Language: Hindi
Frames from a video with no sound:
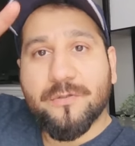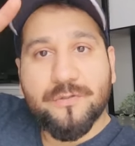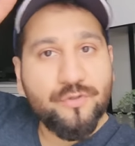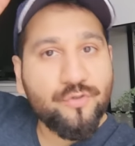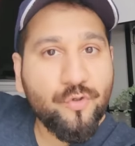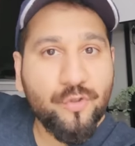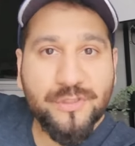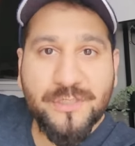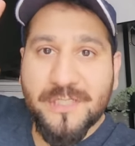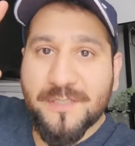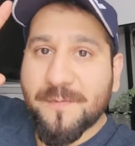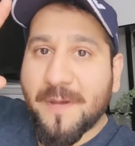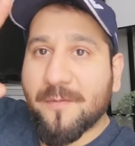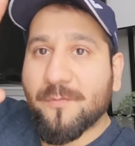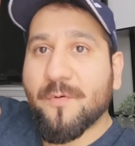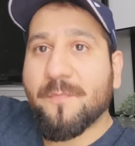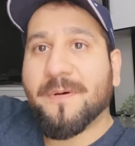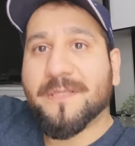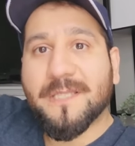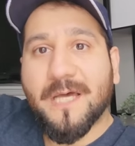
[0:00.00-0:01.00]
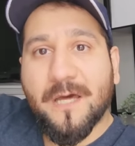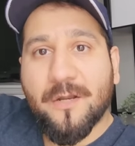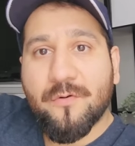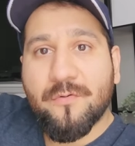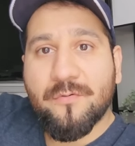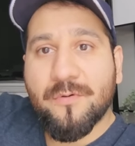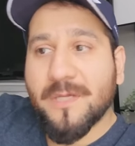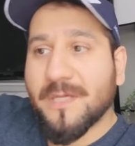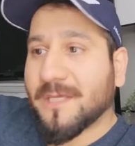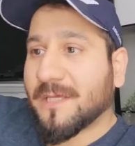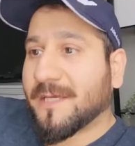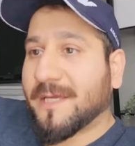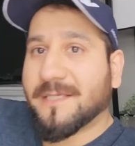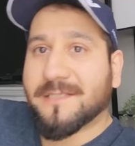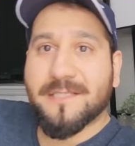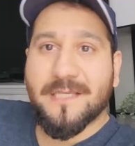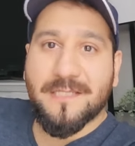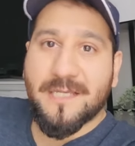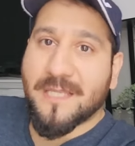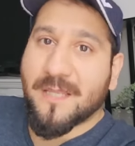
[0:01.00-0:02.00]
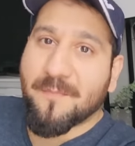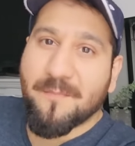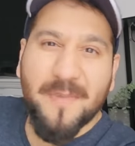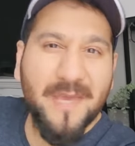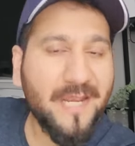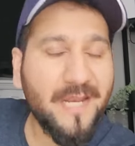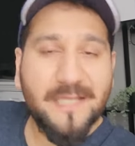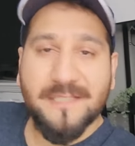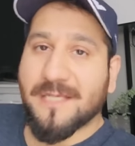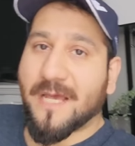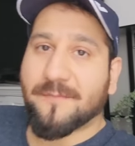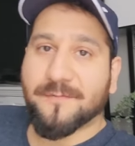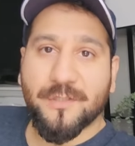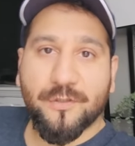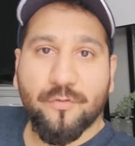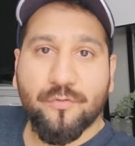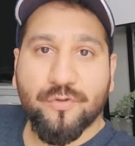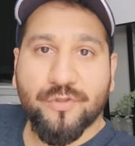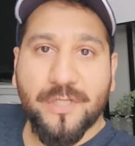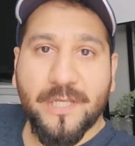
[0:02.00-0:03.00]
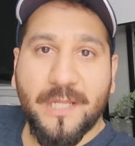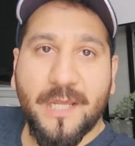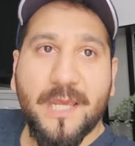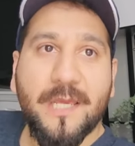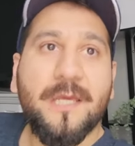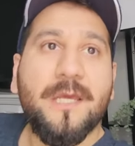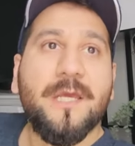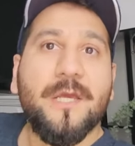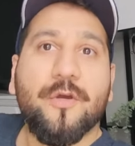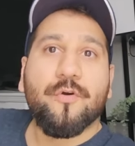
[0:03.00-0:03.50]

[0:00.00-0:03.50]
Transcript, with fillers: जो चीज़ मैं आपको बता रहा हूँ इससे ज़्यादा मेरे हिसाब से तो कुछ नहीं है